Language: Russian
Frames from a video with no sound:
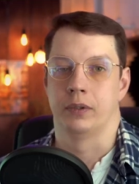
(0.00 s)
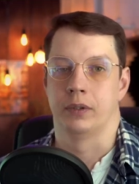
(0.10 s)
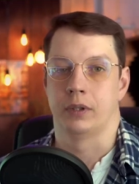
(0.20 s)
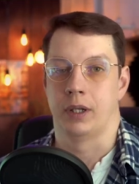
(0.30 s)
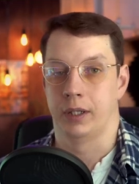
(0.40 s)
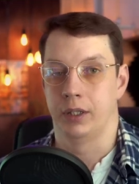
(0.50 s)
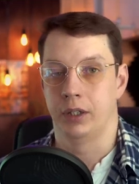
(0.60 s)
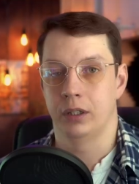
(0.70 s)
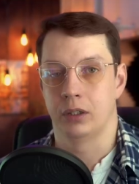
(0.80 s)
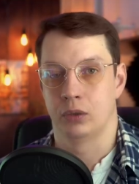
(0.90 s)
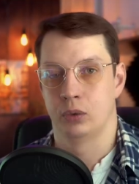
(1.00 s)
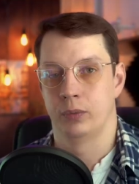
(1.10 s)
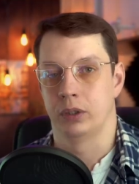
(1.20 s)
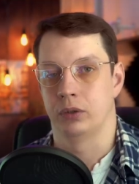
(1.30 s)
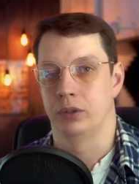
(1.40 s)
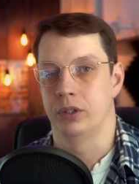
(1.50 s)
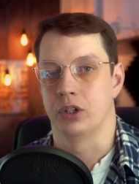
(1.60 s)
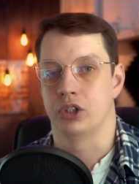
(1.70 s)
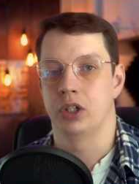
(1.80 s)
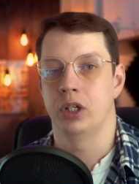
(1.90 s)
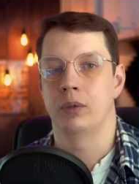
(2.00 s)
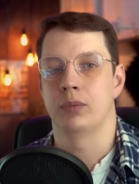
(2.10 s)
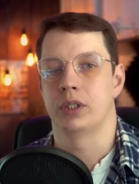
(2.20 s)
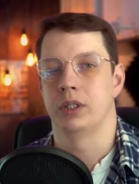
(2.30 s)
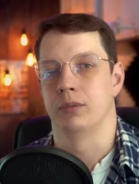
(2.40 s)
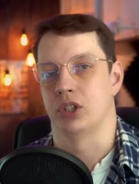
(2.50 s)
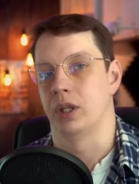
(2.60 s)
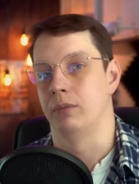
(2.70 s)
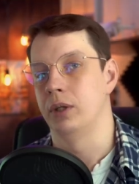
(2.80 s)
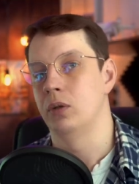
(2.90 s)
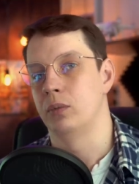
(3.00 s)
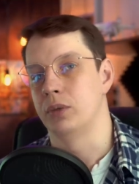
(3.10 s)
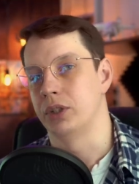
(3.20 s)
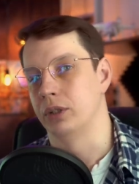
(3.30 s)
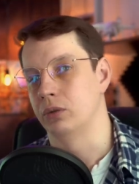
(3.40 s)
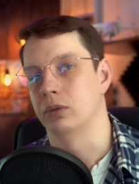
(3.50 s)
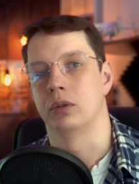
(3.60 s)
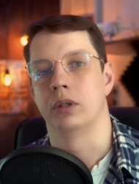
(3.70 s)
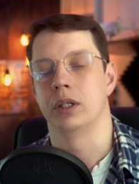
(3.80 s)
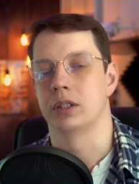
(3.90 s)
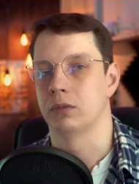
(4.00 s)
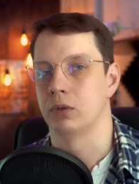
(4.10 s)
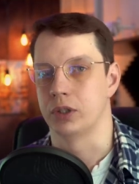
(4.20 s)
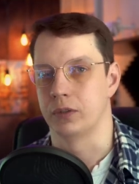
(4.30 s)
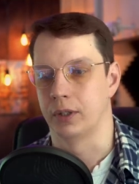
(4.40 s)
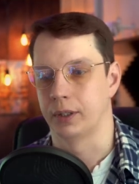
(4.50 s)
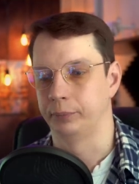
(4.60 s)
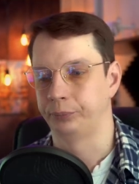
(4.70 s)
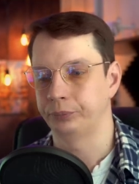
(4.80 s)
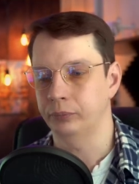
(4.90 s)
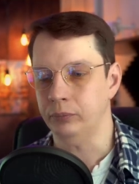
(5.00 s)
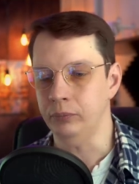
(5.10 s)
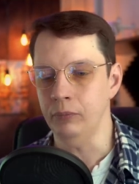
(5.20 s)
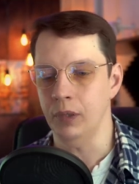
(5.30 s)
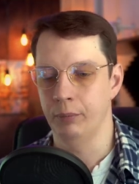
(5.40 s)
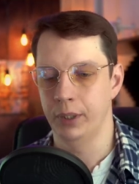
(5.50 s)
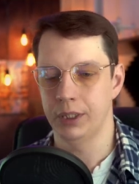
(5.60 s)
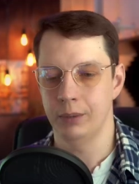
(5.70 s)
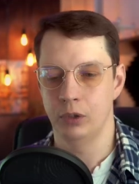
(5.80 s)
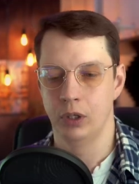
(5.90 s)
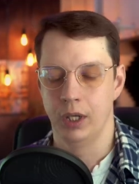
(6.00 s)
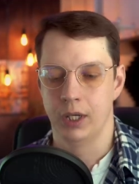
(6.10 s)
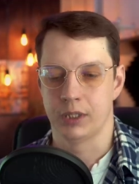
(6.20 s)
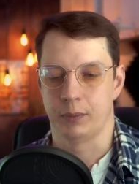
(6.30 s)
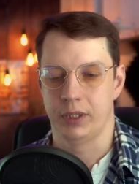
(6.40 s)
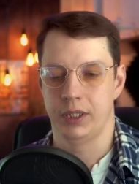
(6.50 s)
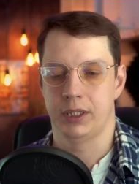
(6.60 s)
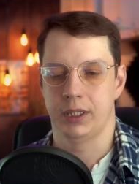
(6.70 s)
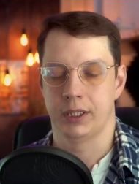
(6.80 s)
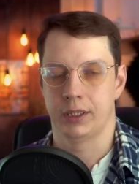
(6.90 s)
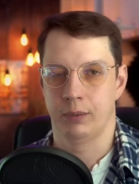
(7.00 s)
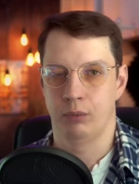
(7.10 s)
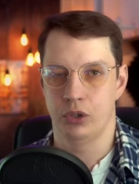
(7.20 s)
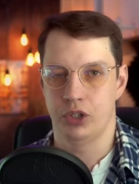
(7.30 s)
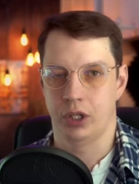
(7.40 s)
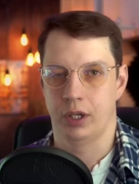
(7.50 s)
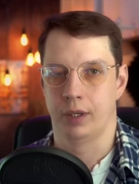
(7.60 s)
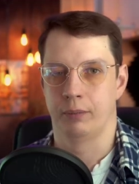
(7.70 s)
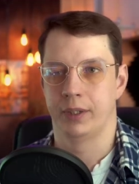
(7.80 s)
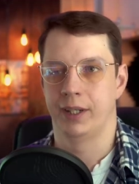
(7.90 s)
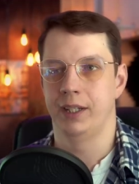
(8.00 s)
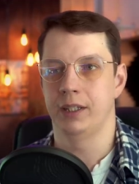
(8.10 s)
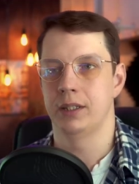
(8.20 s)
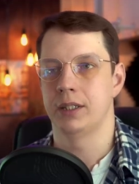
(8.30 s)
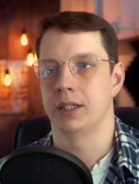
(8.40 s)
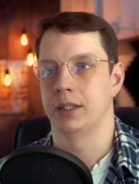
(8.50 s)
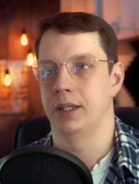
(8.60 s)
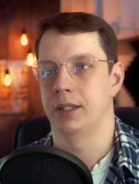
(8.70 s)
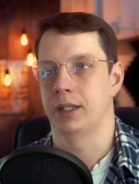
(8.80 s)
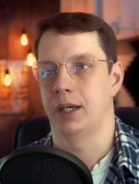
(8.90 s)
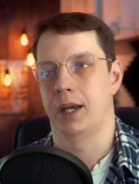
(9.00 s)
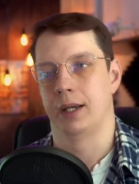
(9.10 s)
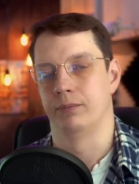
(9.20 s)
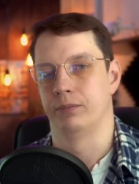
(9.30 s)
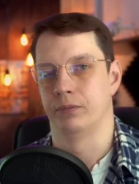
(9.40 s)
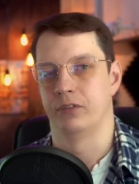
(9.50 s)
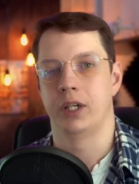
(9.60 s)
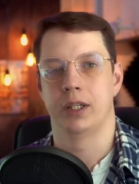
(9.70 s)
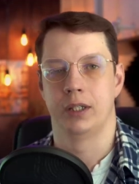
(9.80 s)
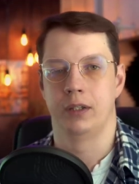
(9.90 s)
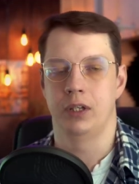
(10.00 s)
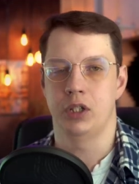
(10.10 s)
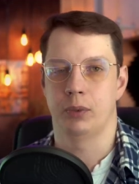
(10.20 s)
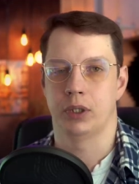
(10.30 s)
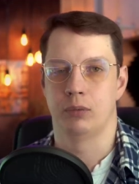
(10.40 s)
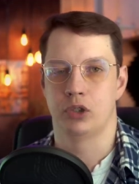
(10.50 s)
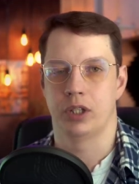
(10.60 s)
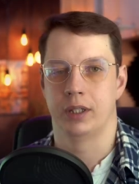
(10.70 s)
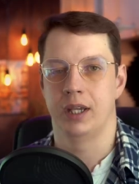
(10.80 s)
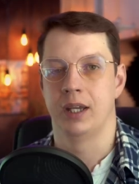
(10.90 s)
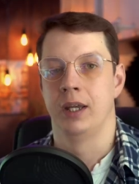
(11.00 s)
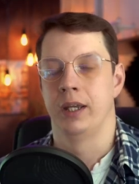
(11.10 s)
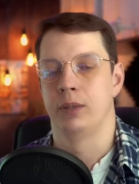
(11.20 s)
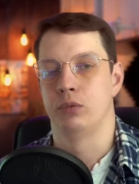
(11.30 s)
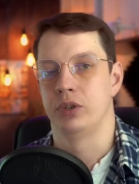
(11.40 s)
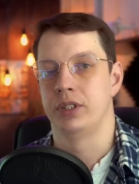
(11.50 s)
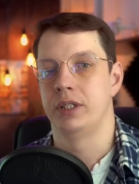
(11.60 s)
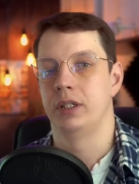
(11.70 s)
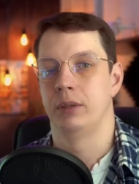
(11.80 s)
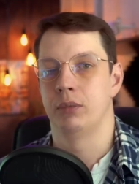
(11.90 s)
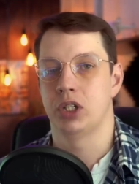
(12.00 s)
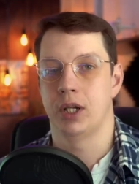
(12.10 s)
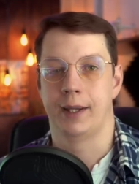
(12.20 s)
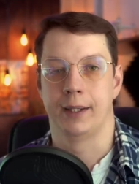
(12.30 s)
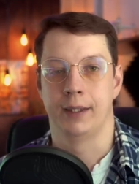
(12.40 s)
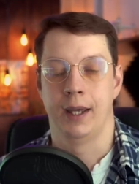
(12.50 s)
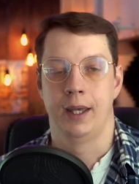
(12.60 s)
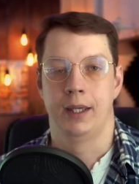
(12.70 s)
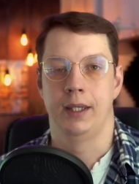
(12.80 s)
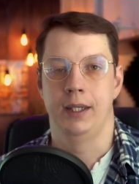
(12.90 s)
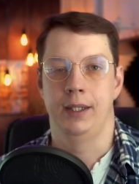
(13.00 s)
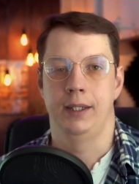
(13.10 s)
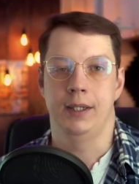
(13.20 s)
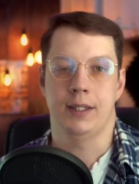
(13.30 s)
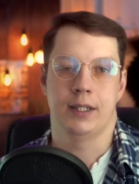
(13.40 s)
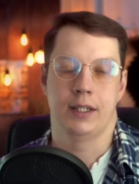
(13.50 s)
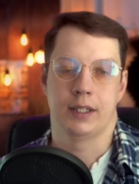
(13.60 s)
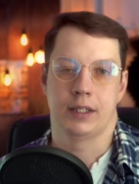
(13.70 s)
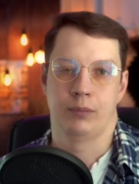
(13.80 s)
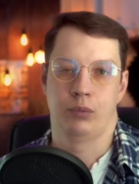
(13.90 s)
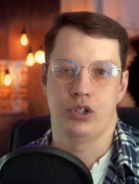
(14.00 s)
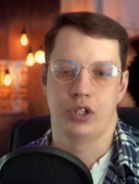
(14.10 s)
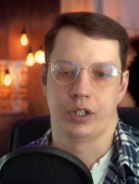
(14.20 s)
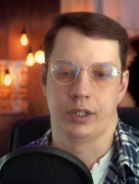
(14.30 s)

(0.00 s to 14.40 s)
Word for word: архитектор думает о тиражируемости, масштабируемости, ну и других свойствах. Поэтому с позиции разработчика монолитность, она такая вредная вещь, потому что она ему сильно мешает. И если разработчик